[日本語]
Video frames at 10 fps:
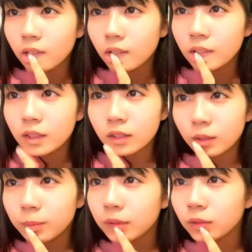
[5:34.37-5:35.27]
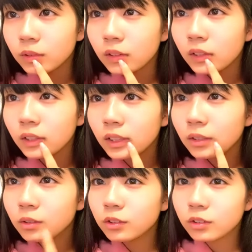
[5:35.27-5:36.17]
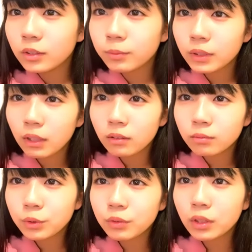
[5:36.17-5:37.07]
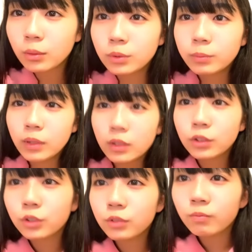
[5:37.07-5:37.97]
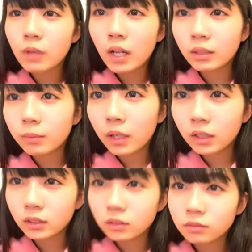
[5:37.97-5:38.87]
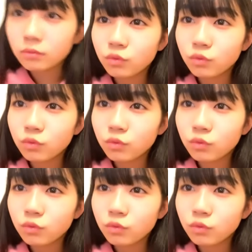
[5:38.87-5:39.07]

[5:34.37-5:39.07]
32%とか携帯の充電みたい目は多分今90%あります